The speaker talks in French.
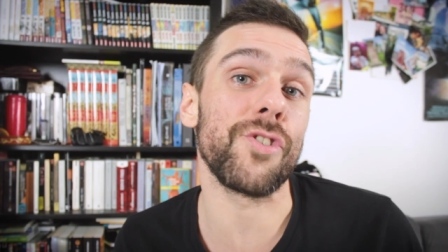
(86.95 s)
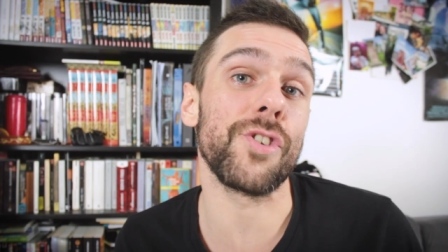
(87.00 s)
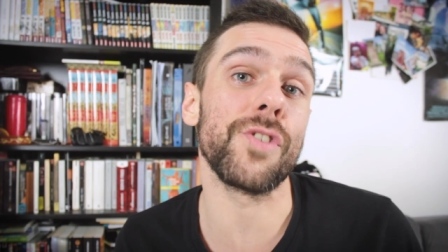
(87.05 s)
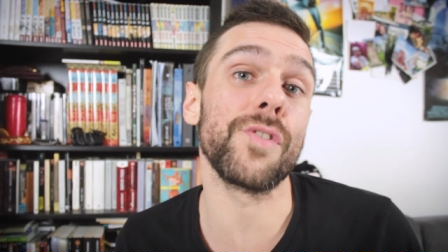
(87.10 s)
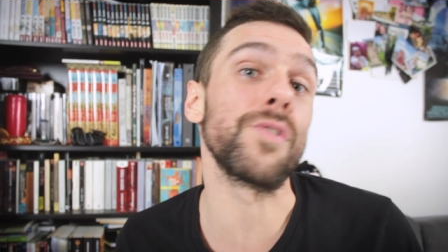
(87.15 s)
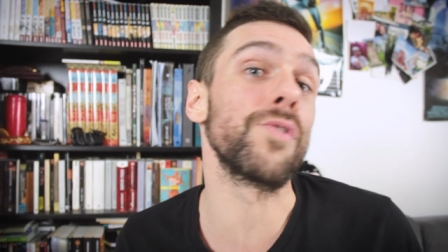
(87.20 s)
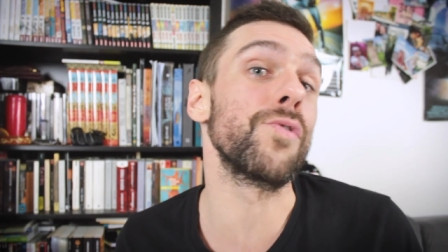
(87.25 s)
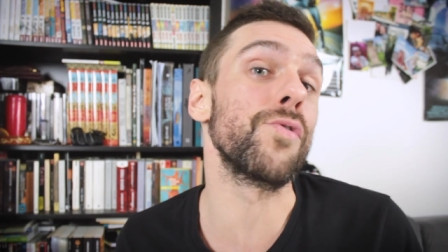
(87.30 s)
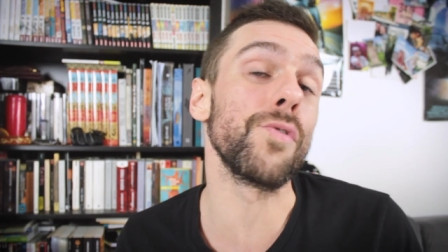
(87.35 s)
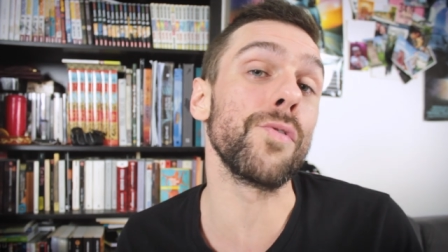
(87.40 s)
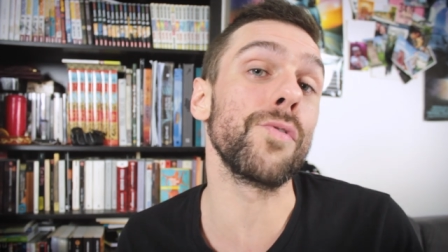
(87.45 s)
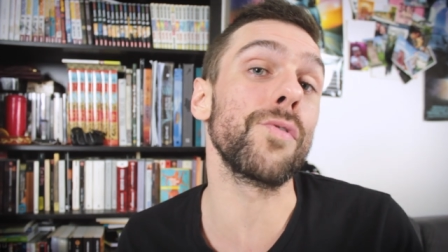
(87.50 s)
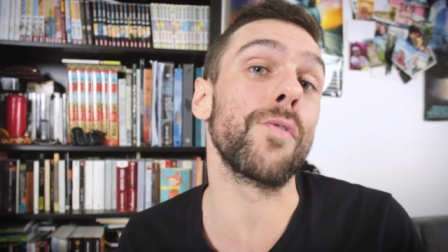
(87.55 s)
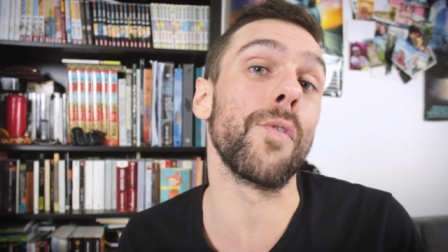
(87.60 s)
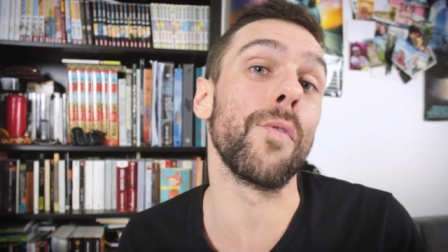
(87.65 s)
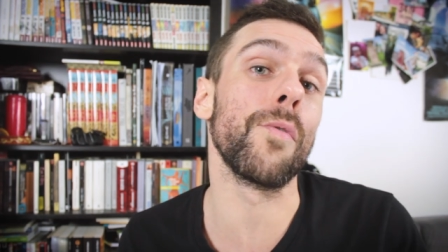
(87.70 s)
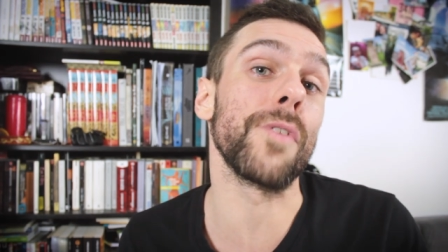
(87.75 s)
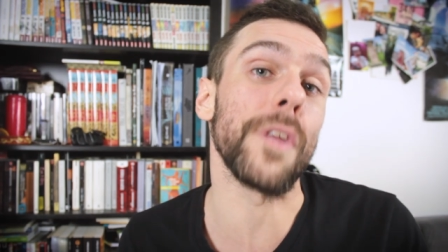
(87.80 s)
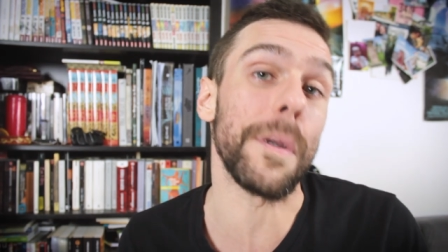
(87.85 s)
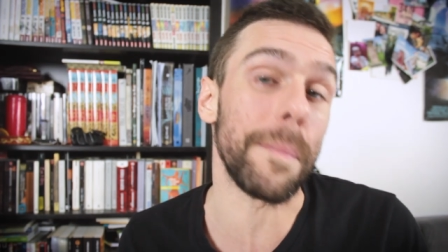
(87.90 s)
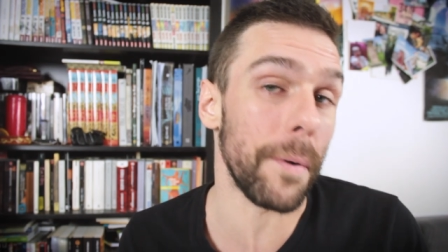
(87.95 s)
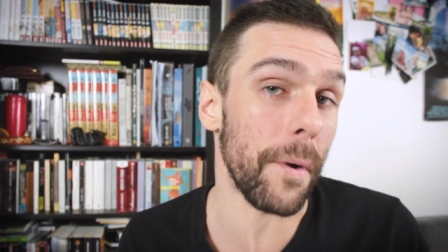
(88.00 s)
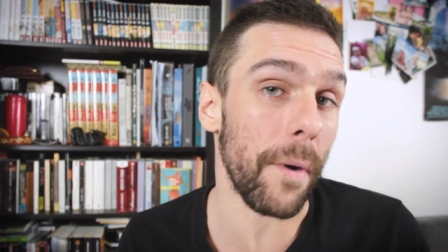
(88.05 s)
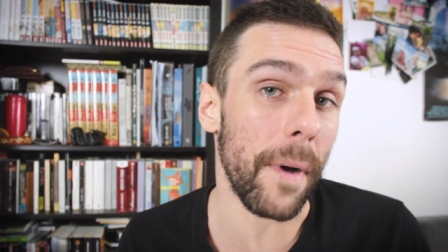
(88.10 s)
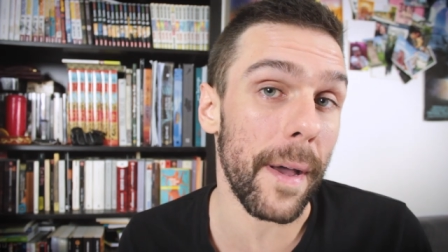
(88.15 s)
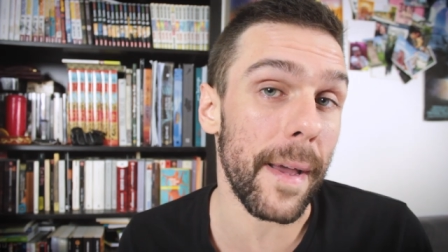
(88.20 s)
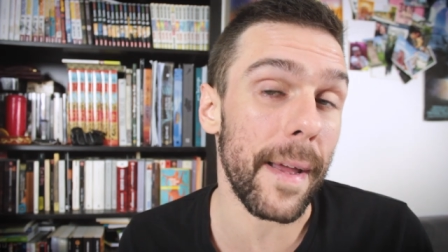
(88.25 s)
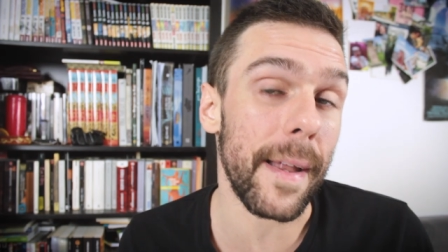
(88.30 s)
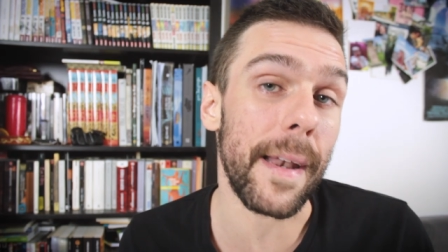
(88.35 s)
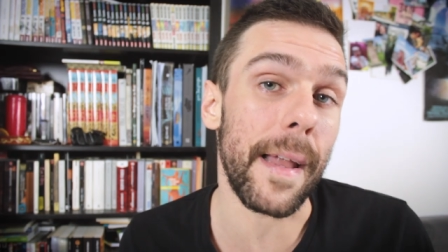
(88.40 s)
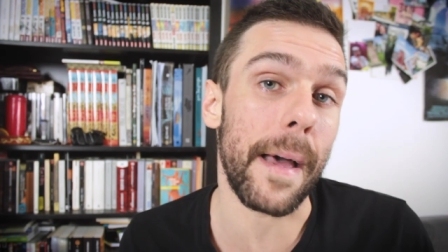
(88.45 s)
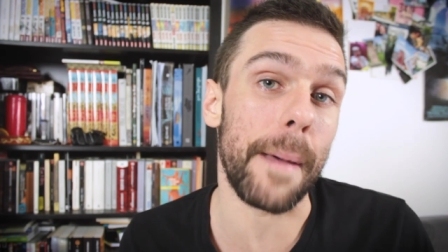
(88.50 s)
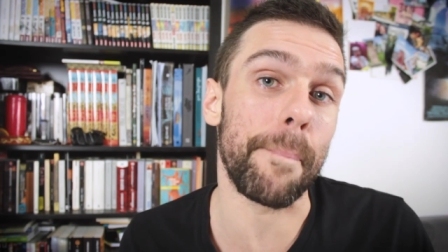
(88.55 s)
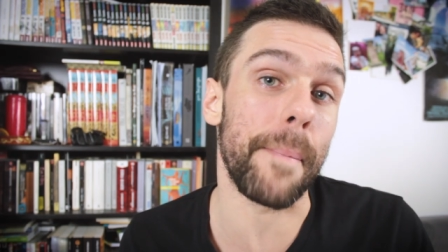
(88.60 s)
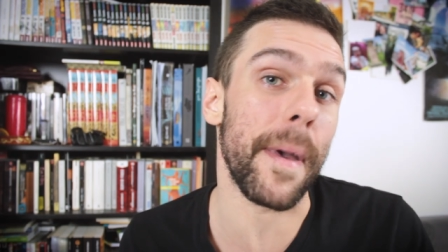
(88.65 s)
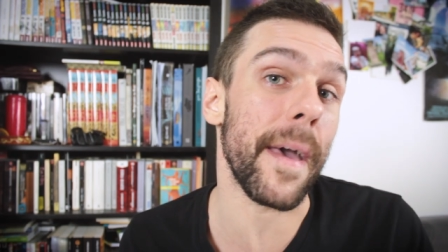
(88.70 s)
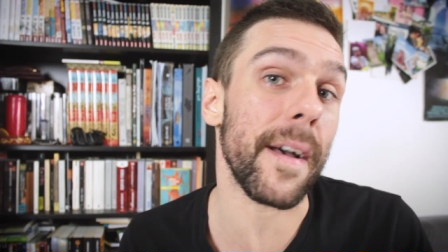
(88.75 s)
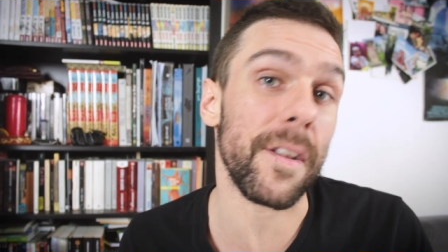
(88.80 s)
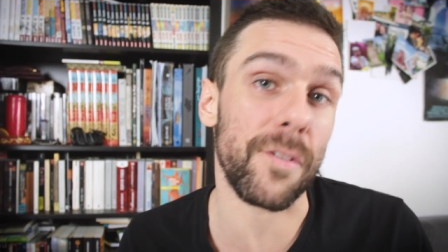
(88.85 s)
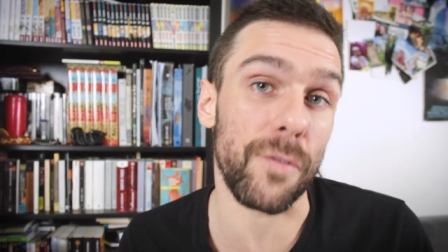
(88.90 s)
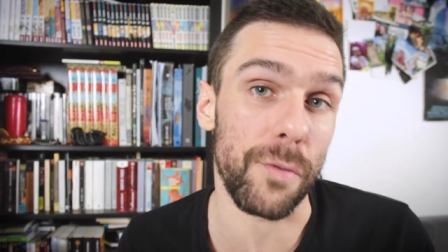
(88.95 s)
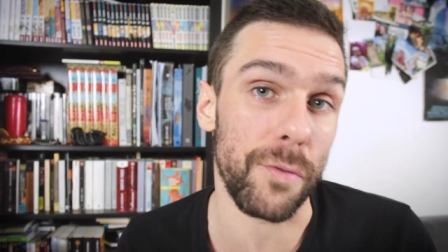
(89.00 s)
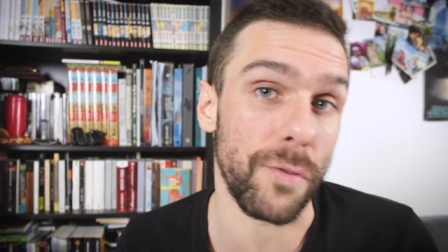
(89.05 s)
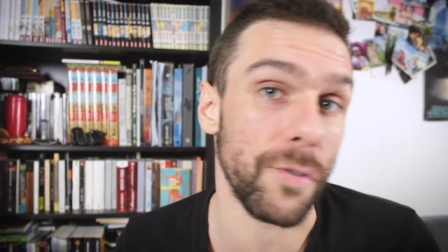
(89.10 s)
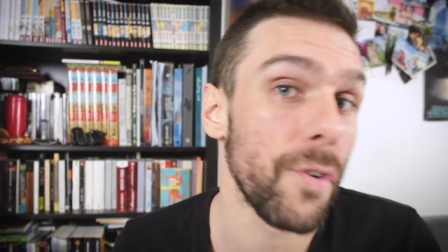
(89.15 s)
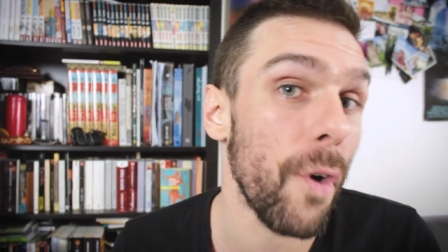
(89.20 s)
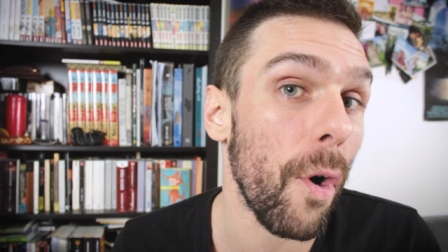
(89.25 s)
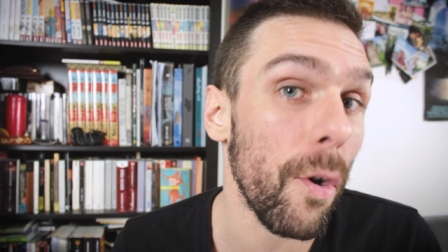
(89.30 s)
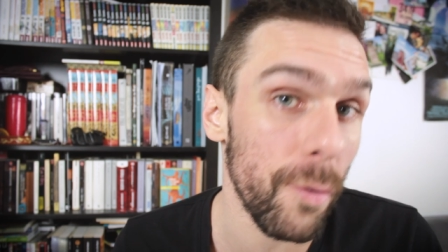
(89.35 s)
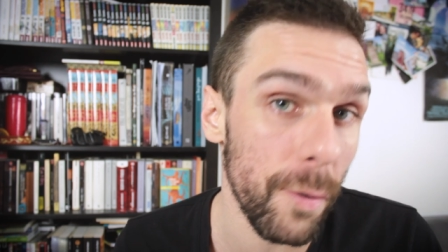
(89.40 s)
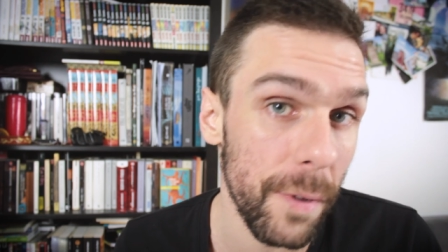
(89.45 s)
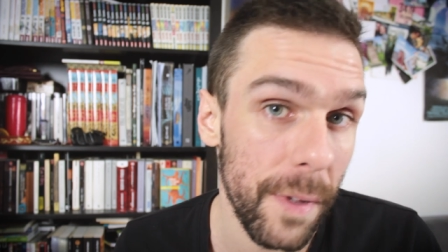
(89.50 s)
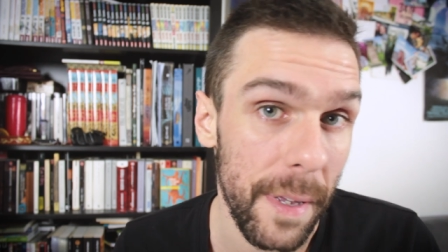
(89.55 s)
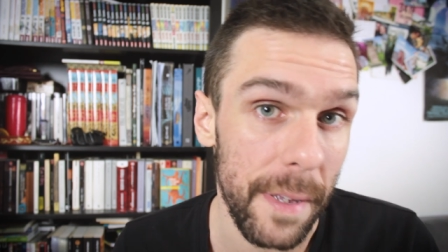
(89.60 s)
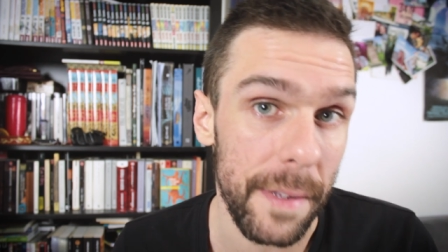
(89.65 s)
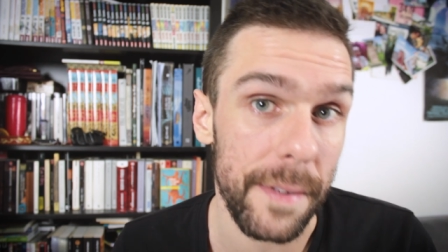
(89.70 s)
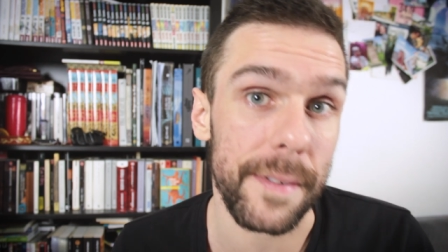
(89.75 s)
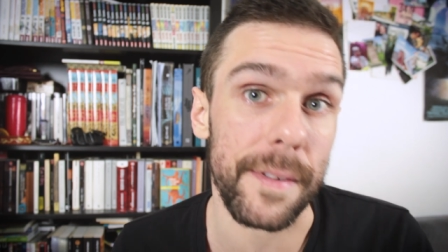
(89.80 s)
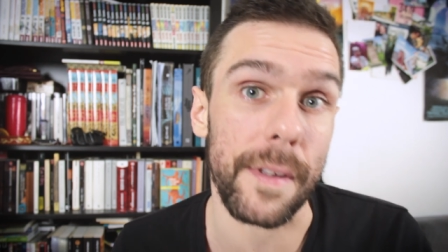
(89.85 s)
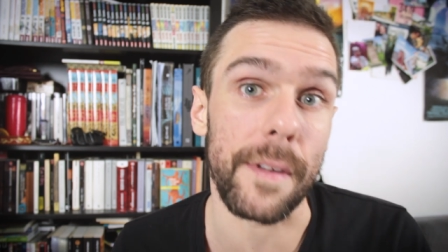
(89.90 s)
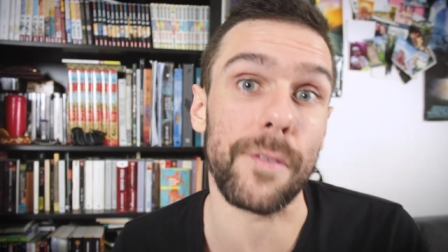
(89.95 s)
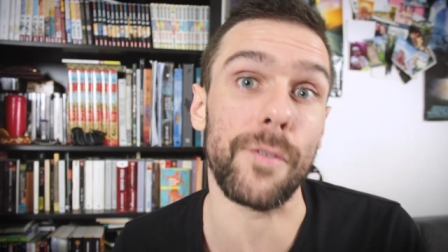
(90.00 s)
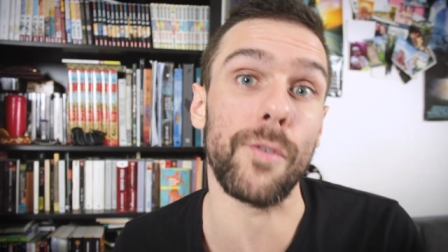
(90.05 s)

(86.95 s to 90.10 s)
j'ai su qu'on déplorait la perte d'une grande autrice